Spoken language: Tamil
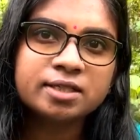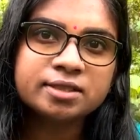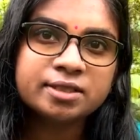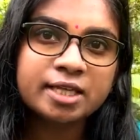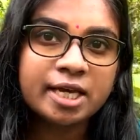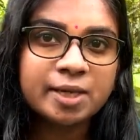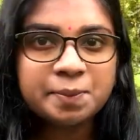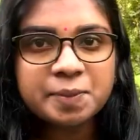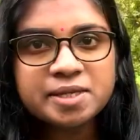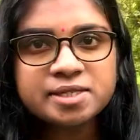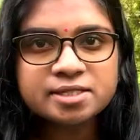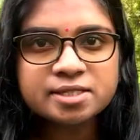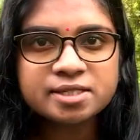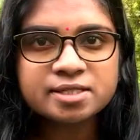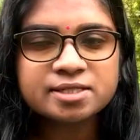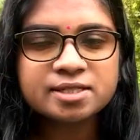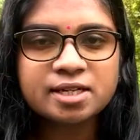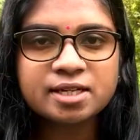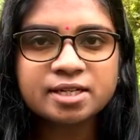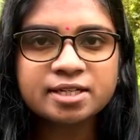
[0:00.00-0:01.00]
தைப்பிங்
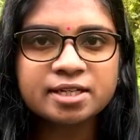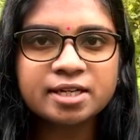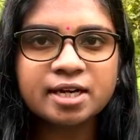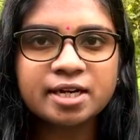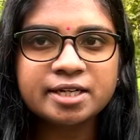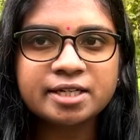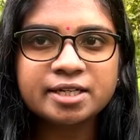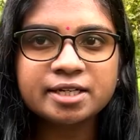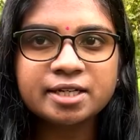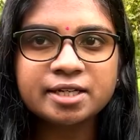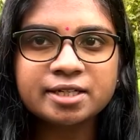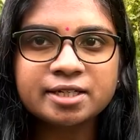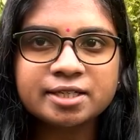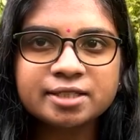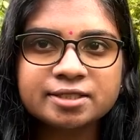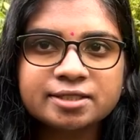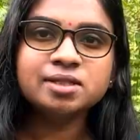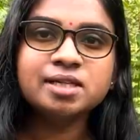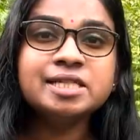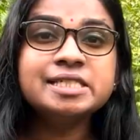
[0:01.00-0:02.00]
சிறைசாலையில் அடைக்கிறாங்க
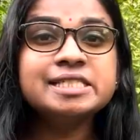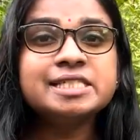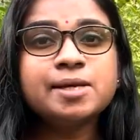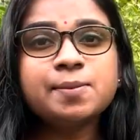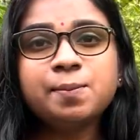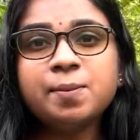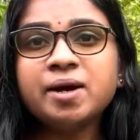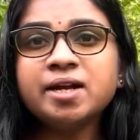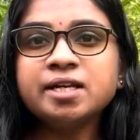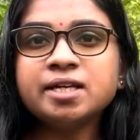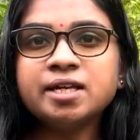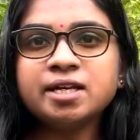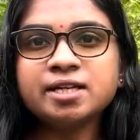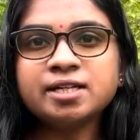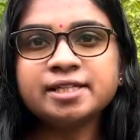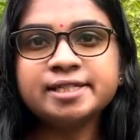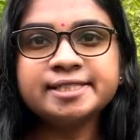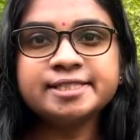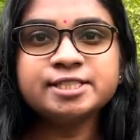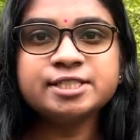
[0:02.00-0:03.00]

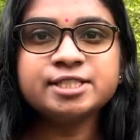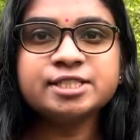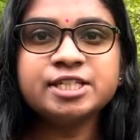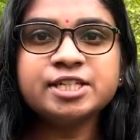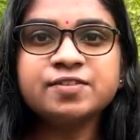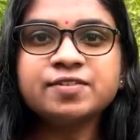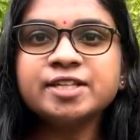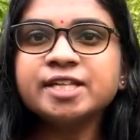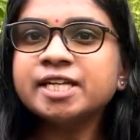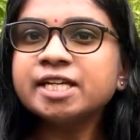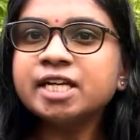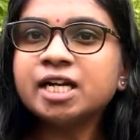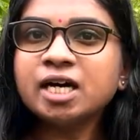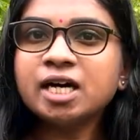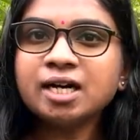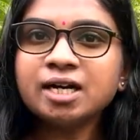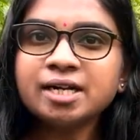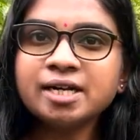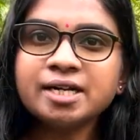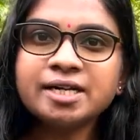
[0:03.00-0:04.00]
ஜப்பானியர்களின் சித்திரவதைக்கு
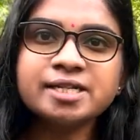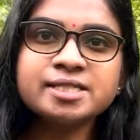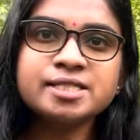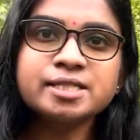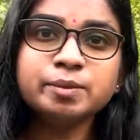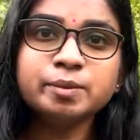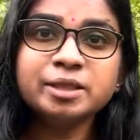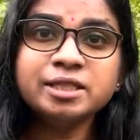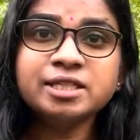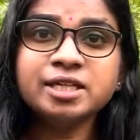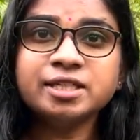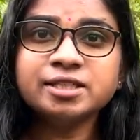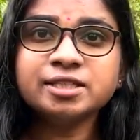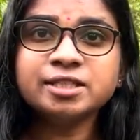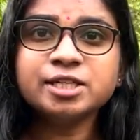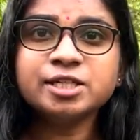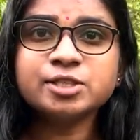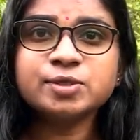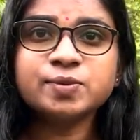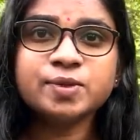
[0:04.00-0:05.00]
ஆளான சிபில்
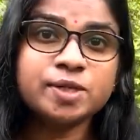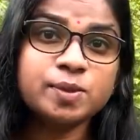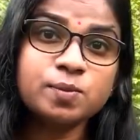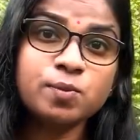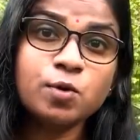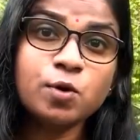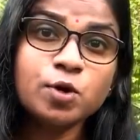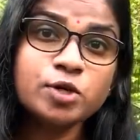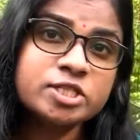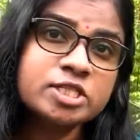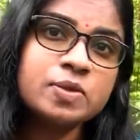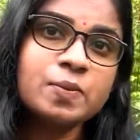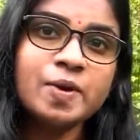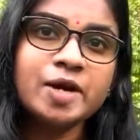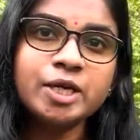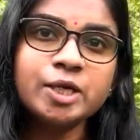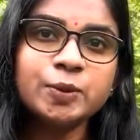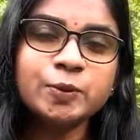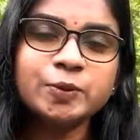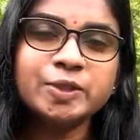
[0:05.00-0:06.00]
கார்த்திகேஸ்வே
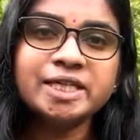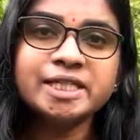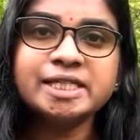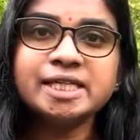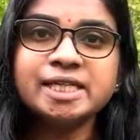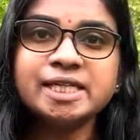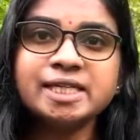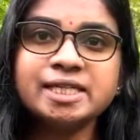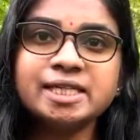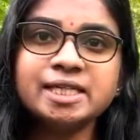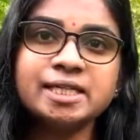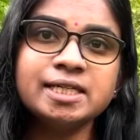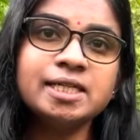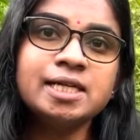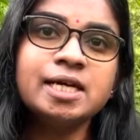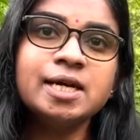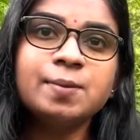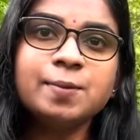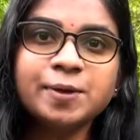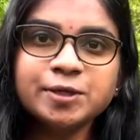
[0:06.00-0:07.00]
மோசமான உடல்நிலையில
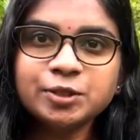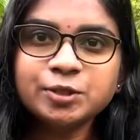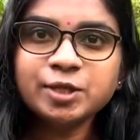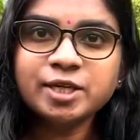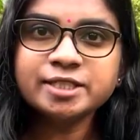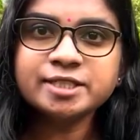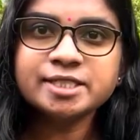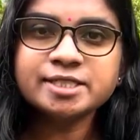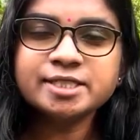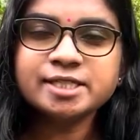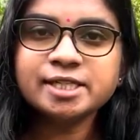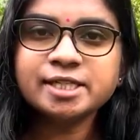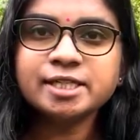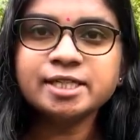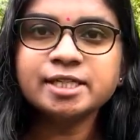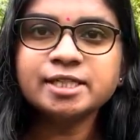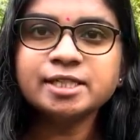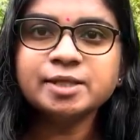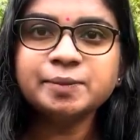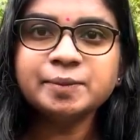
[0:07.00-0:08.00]
சிறையில
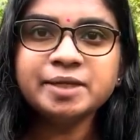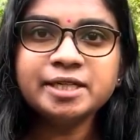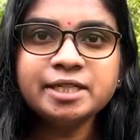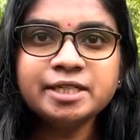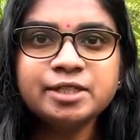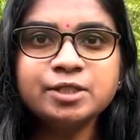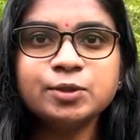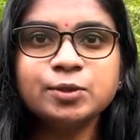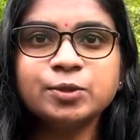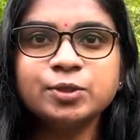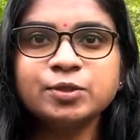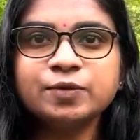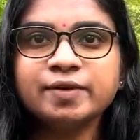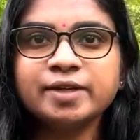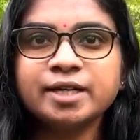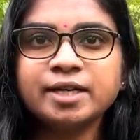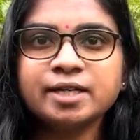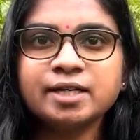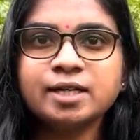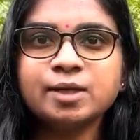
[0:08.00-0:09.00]
இருந்து மீட்டு கொண்டு
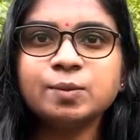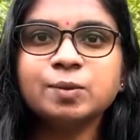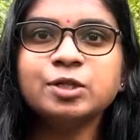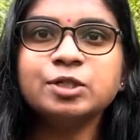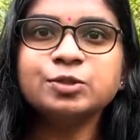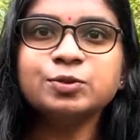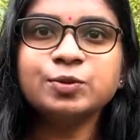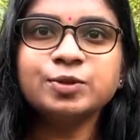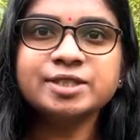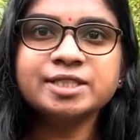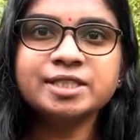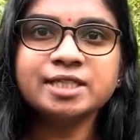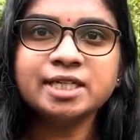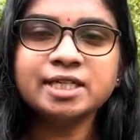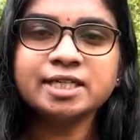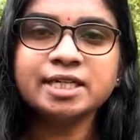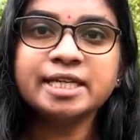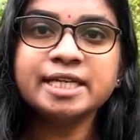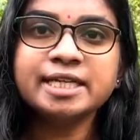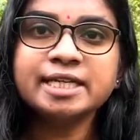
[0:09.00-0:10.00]
வராங்க
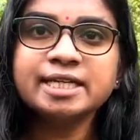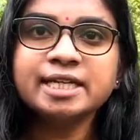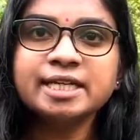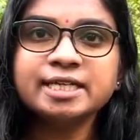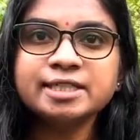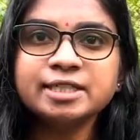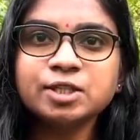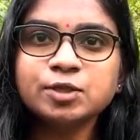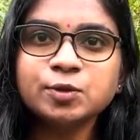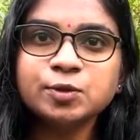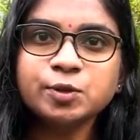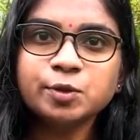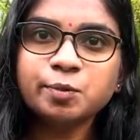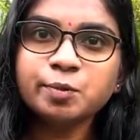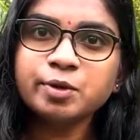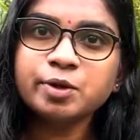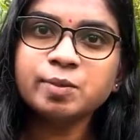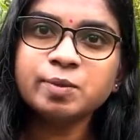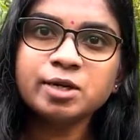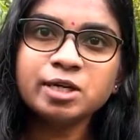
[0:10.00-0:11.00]
மருத்துவத்துக்காக இங்கிலாந்துக்கு கொண்டு
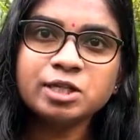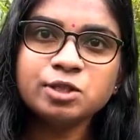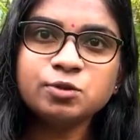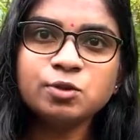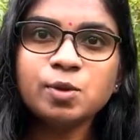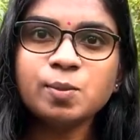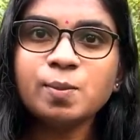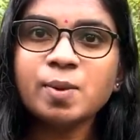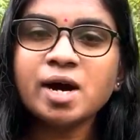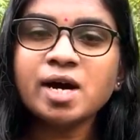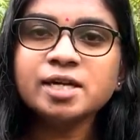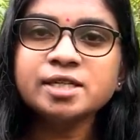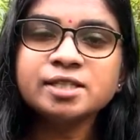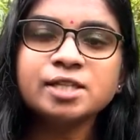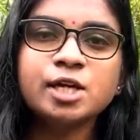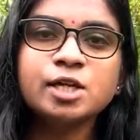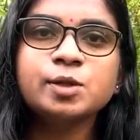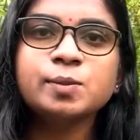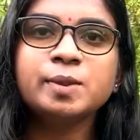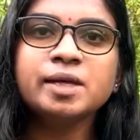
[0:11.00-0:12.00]
போய் மருத்துவம்
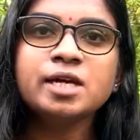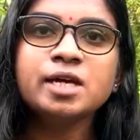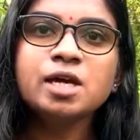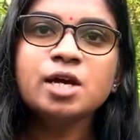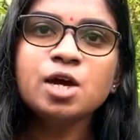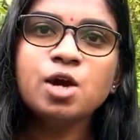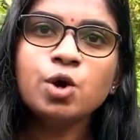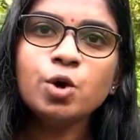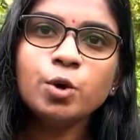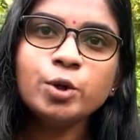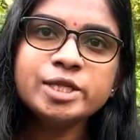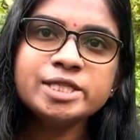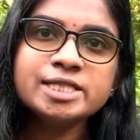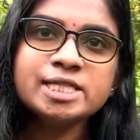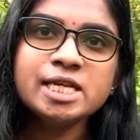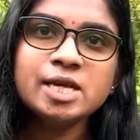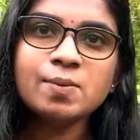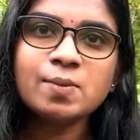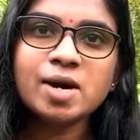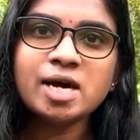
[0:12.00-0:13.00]
பார்த்தாலுமே ஒரு
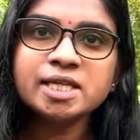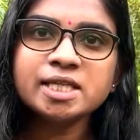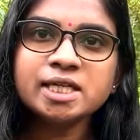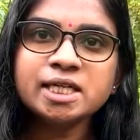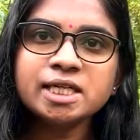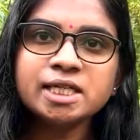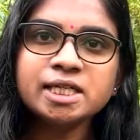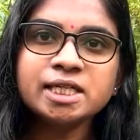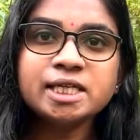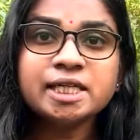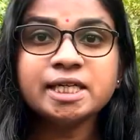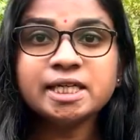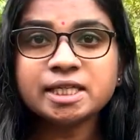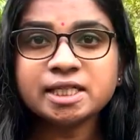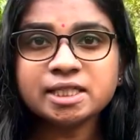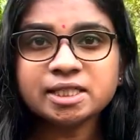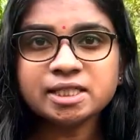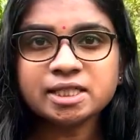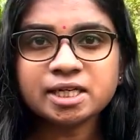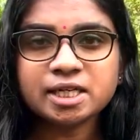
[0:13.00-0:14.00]
சில மாதங்களிலே
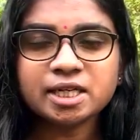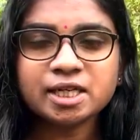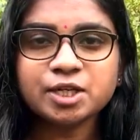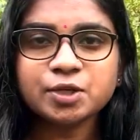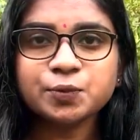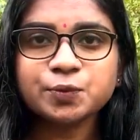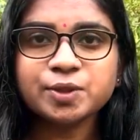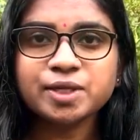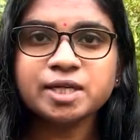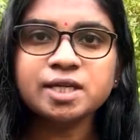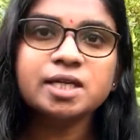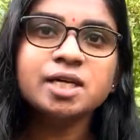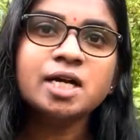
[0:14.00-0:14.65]
இருந்துறாங்க இவங்க